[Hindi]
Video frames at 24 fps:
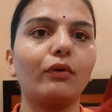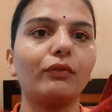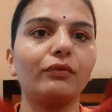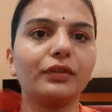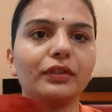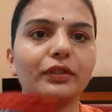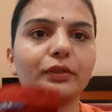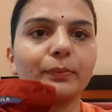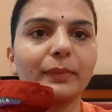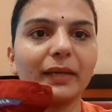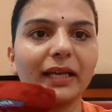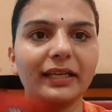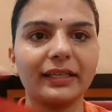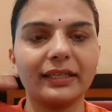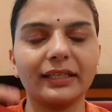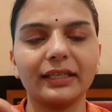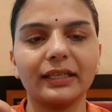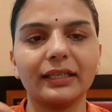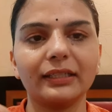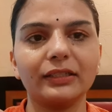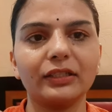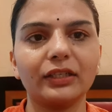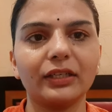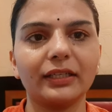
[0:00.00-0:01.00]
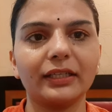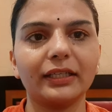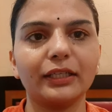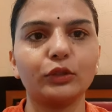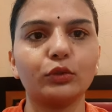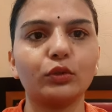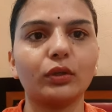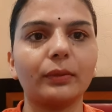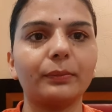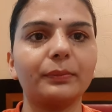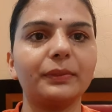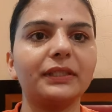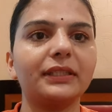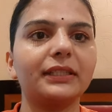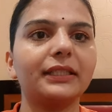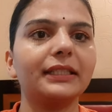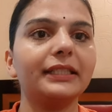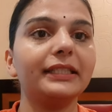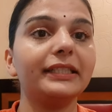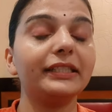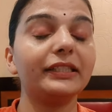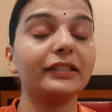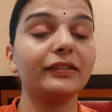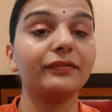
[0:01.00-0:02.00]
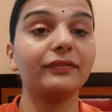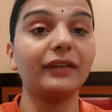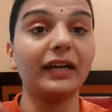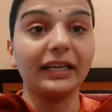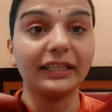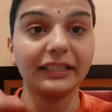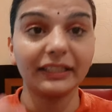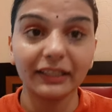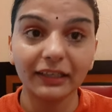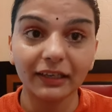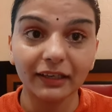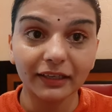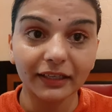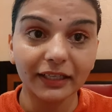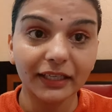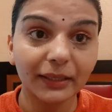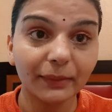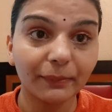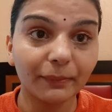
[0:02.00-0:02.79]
ऑफिस पहन के जाना है तो आप इसके नीचे वाइट कलर